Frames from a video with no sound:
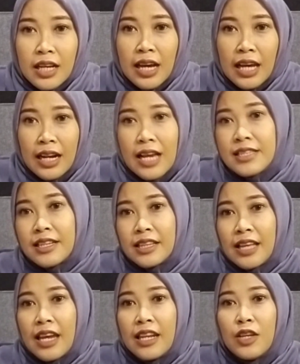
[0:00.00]
Karena
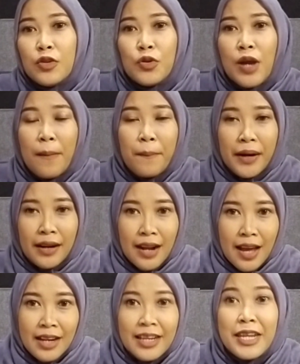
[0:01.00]
cerita ini juga pernah